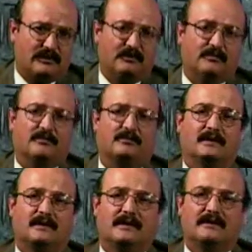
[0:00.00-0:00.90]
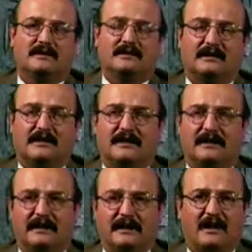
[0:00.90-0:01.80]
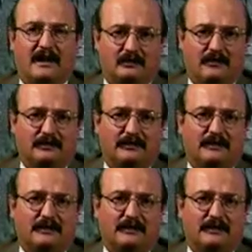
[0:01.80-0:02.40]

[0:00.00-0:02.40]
y nuestros canales de entrega en campo.